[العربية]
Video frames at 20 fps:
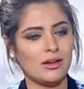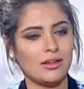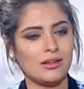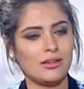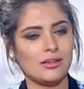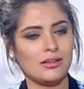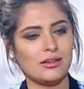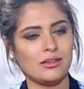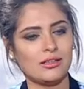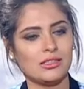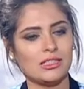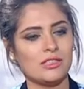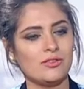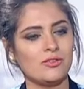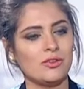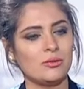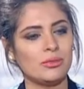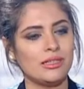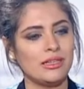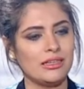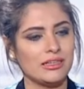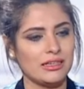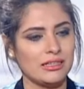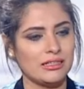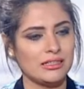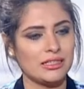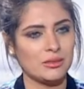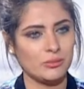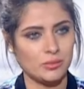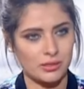آه، انت في البدايه
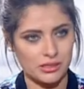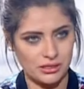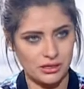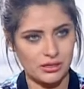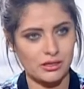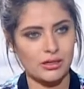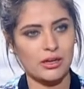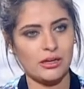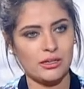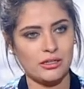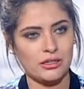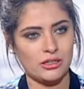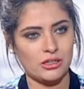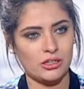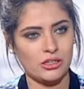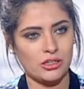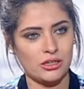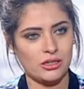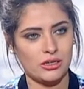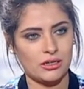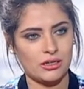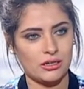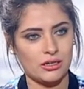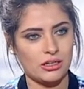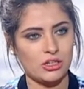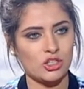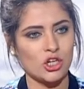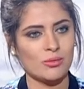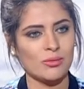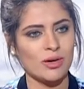انت اللي بتصنعي
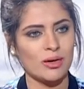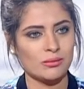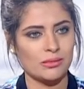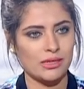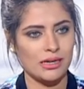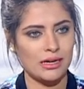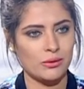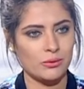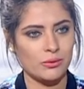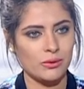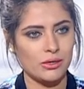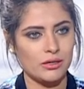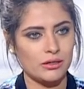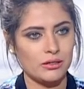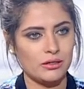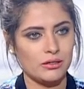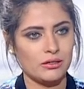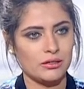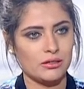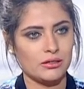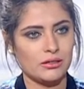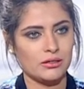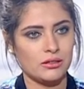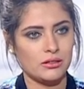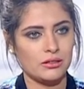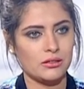الشمع من الاول اه